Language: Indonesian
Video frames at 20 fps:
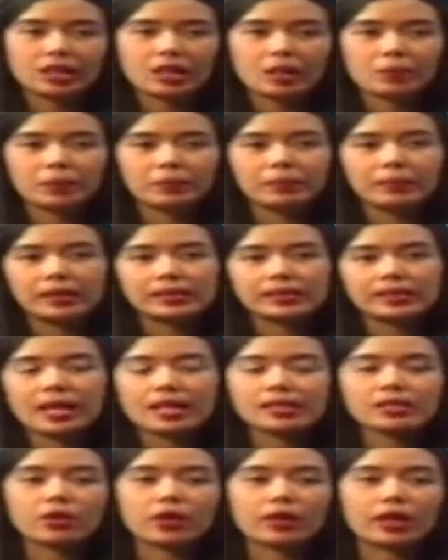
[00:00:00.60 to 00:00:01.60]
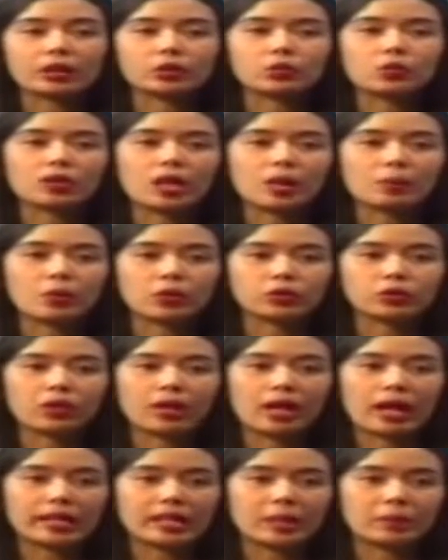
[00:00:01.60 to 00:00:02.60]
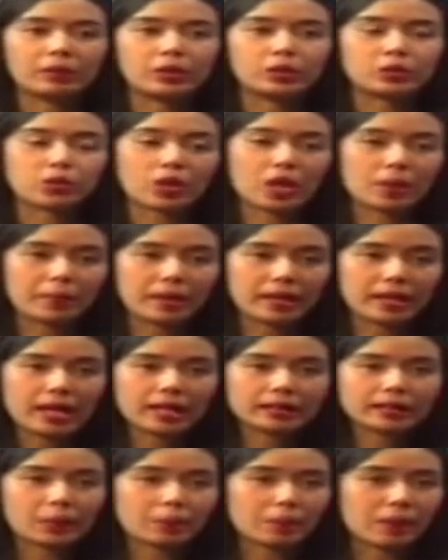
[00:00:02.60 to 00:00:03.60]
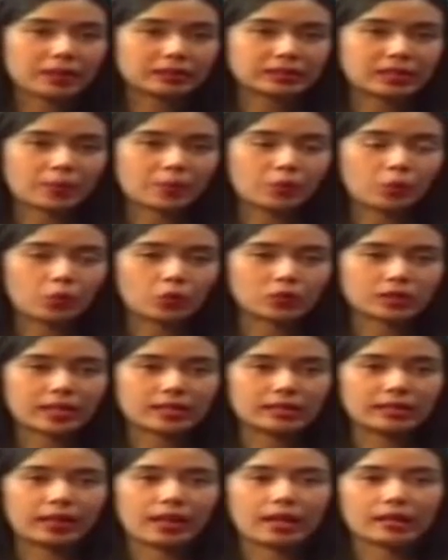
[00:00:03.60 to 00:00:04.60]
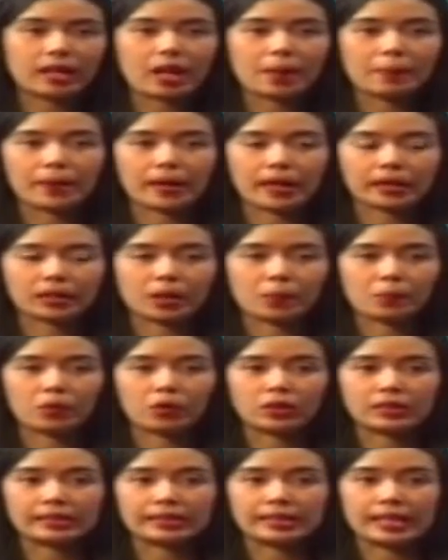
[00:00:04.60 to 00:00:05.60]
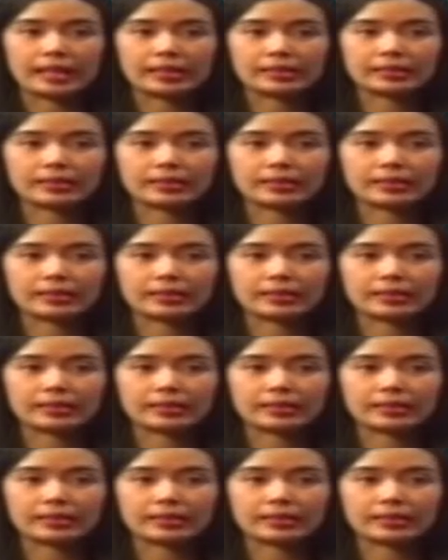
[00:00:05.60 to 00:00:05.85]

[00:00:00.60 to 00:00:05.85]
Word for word: Pemirsa, seorang tukang potong ayam di Surabaya terpaksa berurusan dengan aparat kepolisian